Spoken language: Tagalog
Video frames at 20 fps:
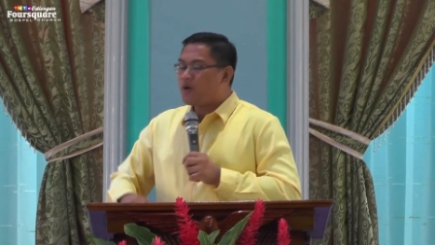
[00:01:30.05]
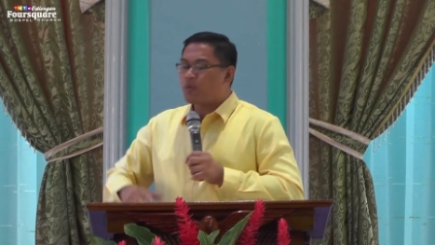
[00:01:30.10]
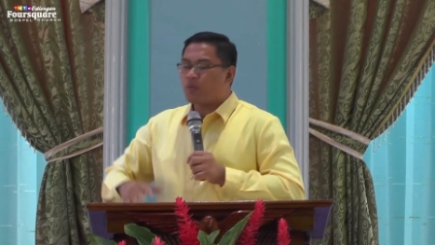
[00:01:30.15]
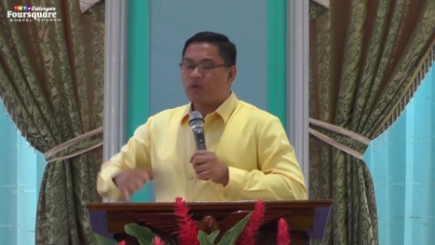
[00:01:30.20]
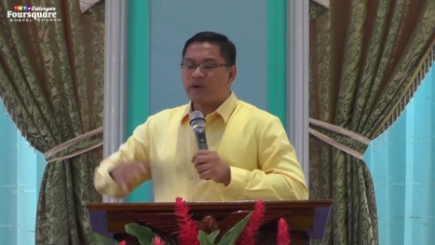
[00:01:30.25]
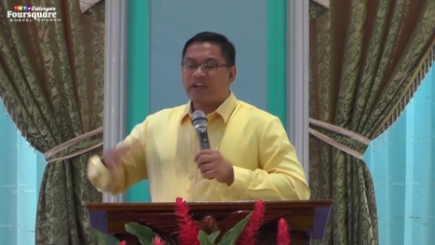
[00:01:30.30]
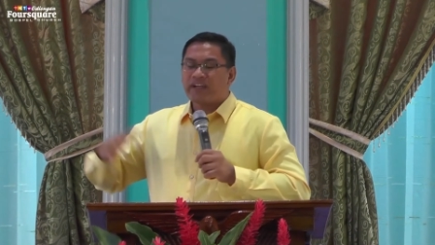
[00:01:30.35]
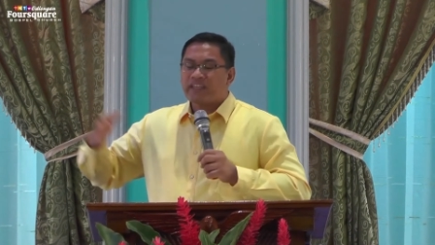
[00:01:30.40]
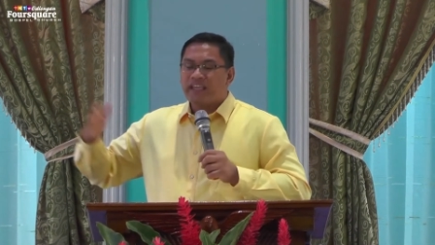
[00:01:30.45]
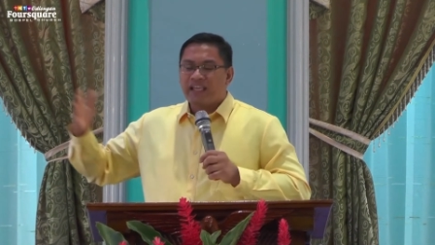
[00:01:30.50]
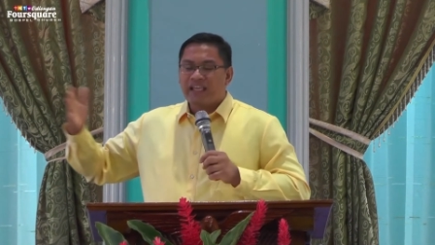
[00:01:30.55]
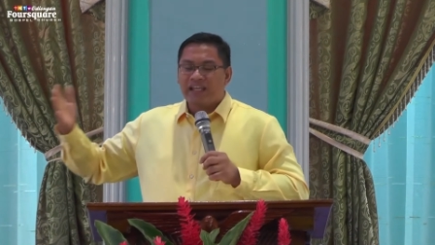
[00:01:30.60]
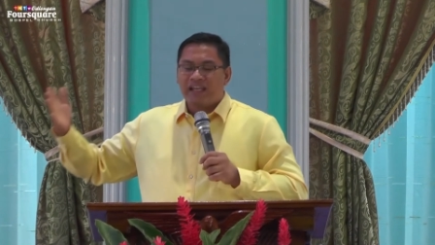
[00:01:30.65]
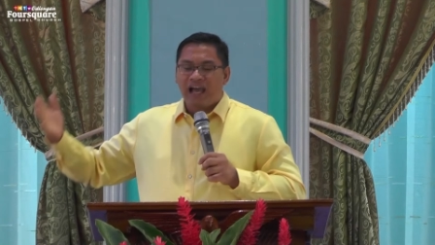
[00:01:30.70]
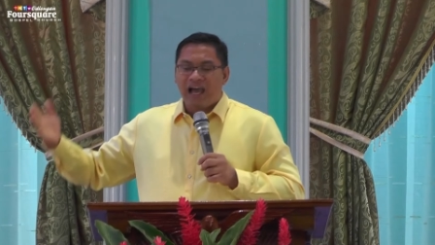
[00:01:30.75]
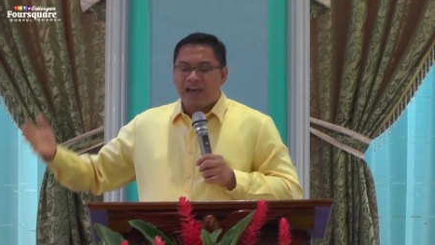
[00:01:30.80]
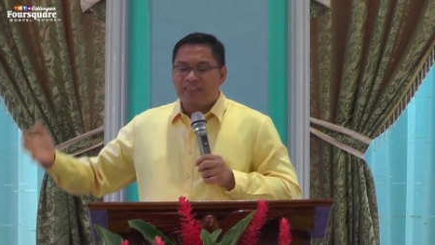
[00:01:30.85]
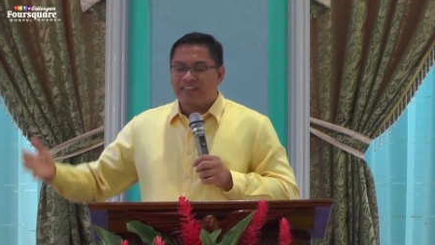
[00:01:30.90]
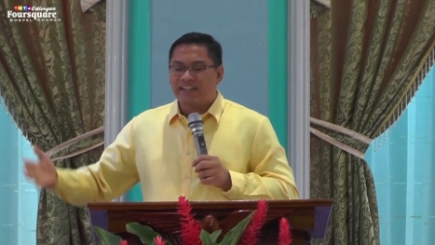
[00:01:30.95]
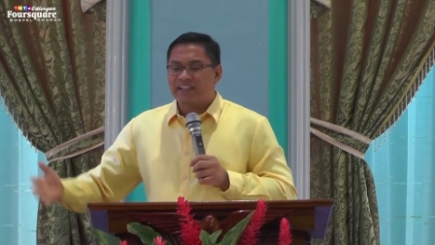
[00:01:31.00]
working in
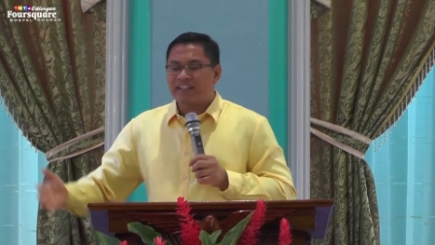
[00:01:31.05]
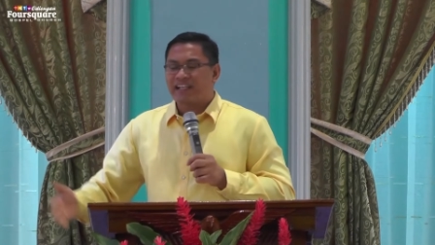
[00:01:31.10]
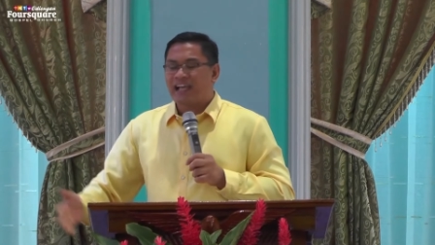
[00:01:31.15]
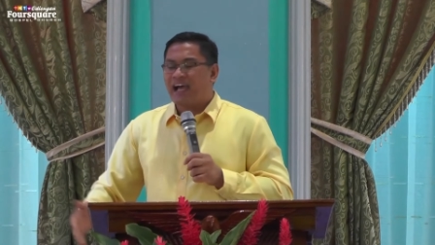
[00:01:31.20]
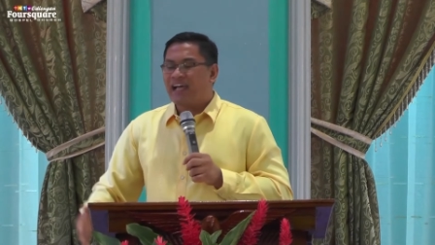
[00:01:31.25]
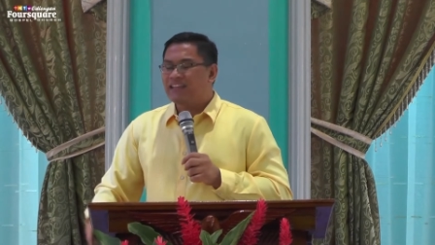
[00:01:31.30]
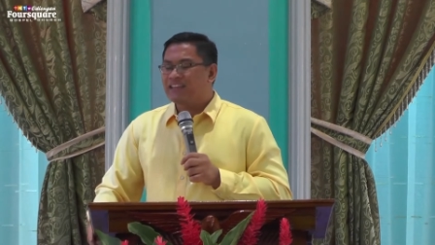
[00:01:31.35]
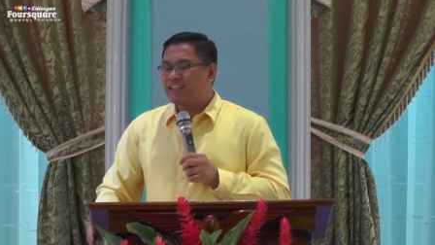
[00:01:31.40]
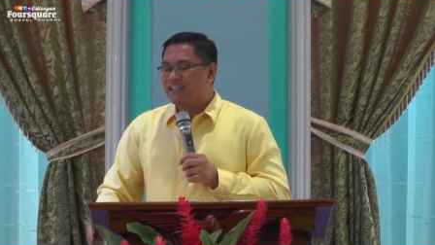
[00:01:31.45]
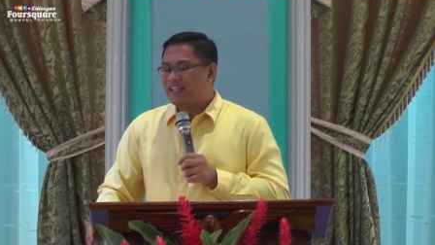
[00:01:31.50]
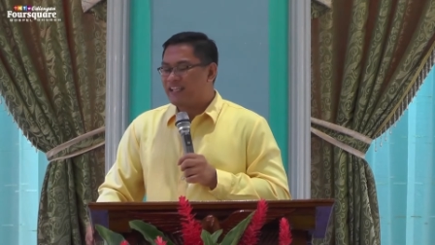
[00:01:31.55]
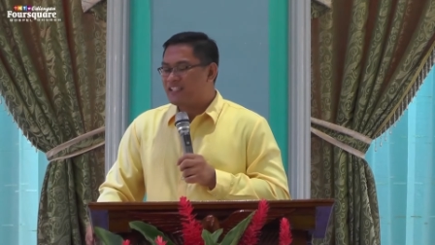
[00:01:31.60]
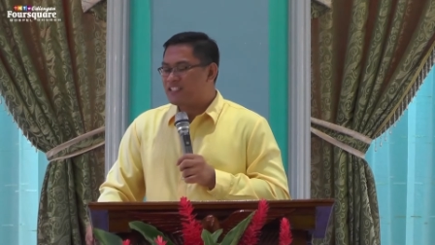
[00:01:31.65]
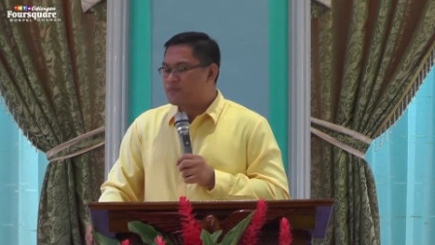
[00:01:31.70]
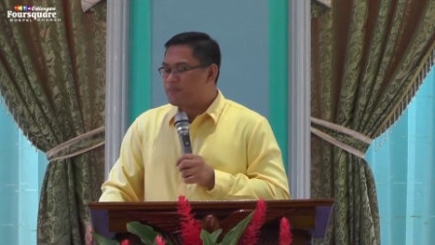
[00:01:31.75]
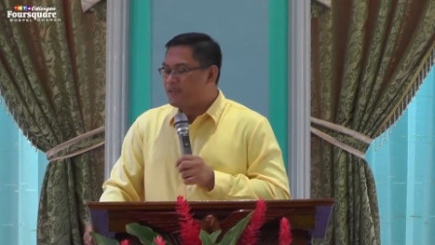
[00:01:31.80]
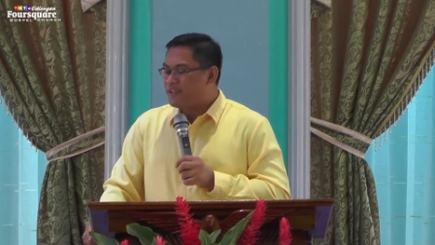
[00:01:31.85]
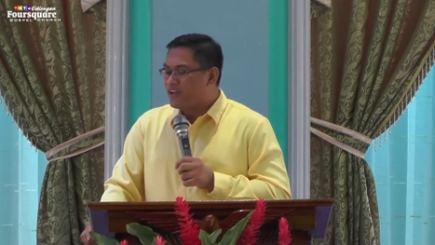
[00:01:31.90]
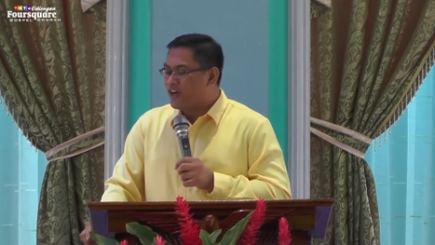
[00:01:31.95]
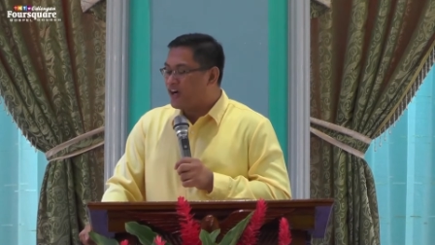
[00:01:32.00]
other countries
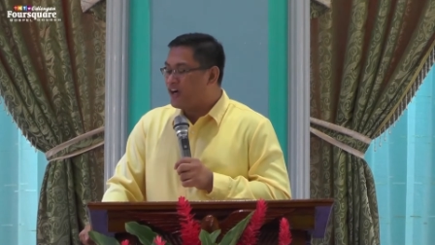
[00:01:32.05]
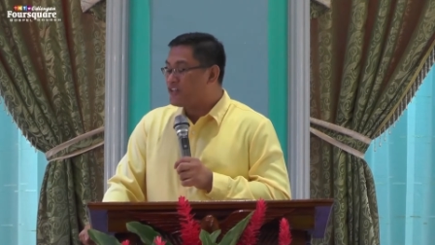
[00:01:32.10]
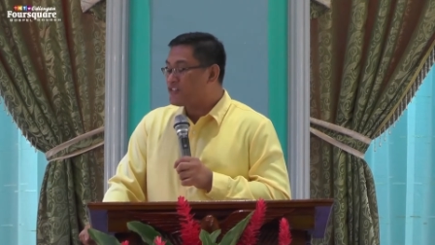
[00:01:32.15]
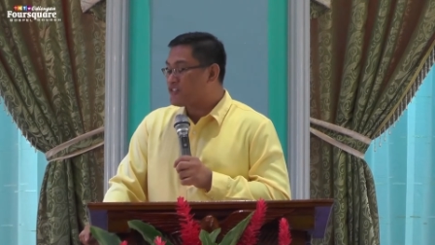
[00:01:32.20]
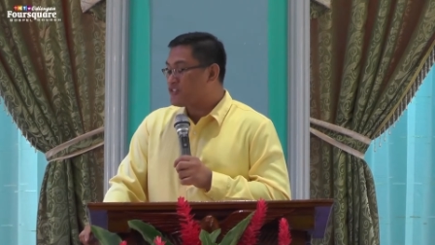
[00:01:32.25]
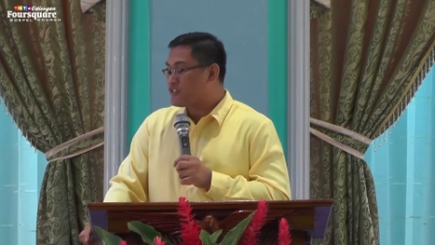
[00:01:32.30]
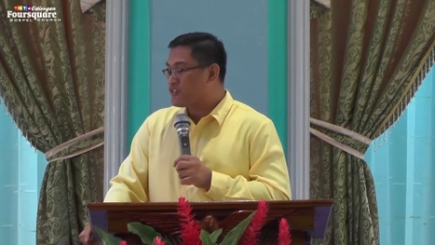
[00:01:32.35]
because